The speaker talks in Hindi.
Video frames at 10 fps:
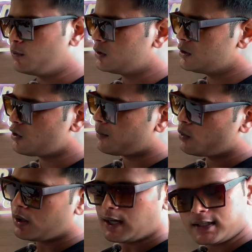होते हैं जो
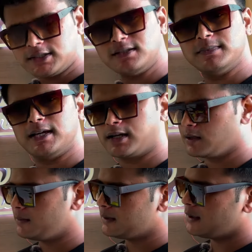आपको हर चीज़ में देखने
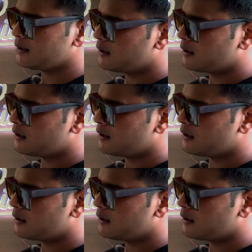को मिलते हैं